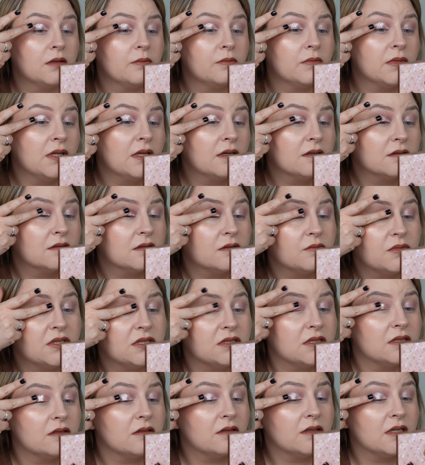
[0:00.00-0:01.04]
Mnie
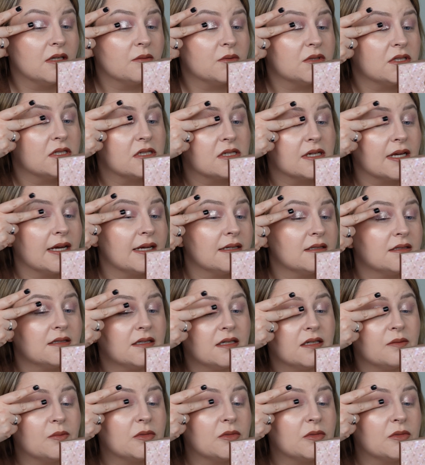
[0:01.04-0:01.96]
osobiście to nie przeszkadza.